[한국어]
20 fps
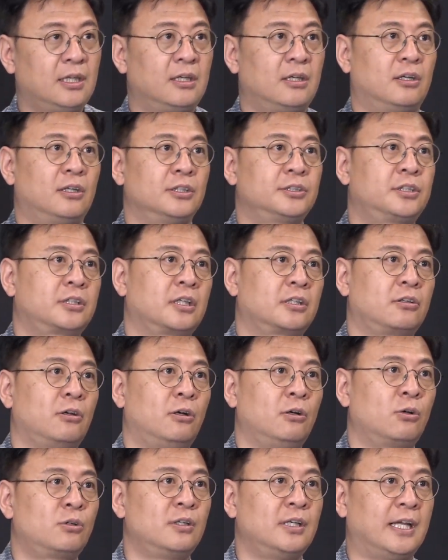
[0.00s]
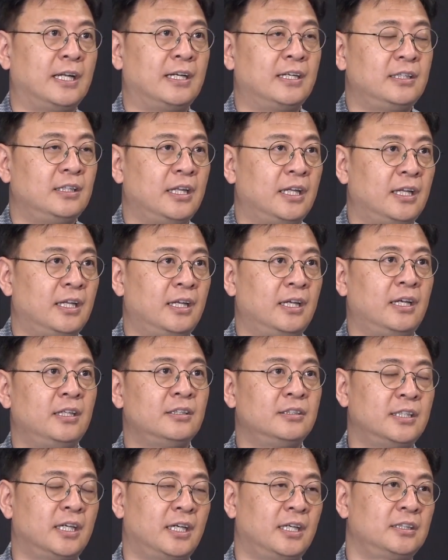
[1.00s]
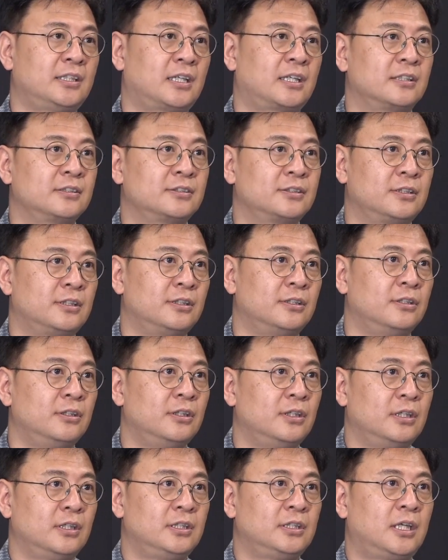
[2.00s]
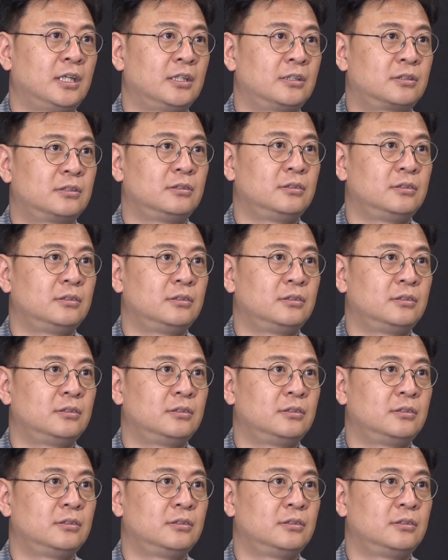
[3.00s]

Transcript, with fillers: 어떻게 결론을 내느냐에 따라서 이게